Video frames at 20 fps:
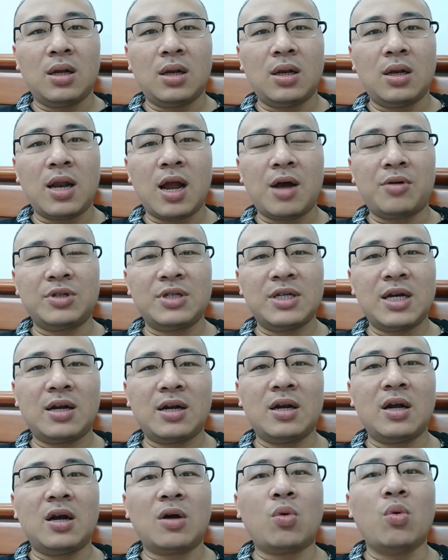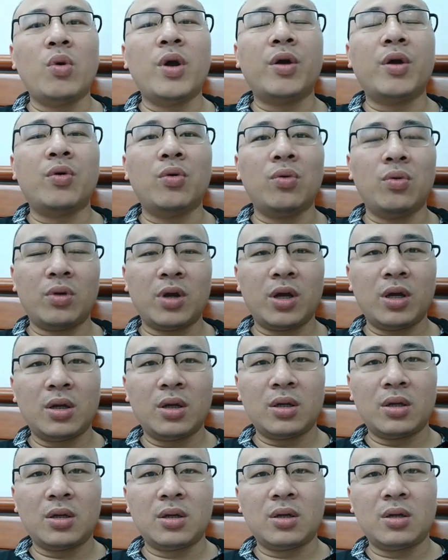Lào Sang là quê cũ đấy.
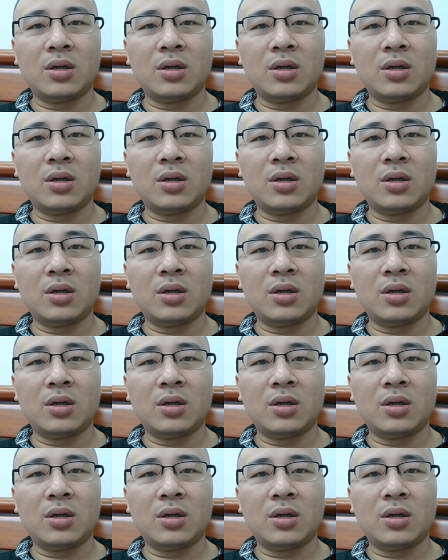À.